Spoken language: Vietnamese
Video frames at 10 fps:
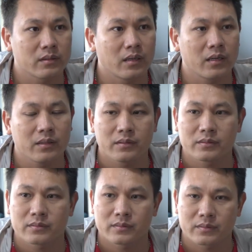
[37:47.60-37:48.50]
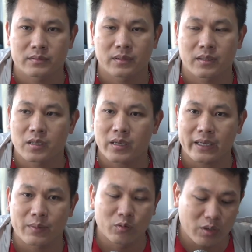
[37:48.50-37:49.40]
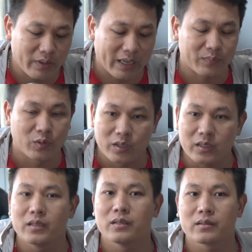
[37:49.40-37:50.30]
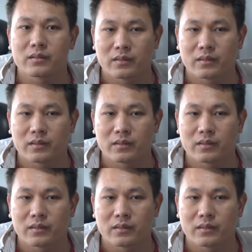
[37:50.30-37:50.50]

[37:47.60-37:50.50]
Đấy. Anh, em cũng thông cảm thôi cứ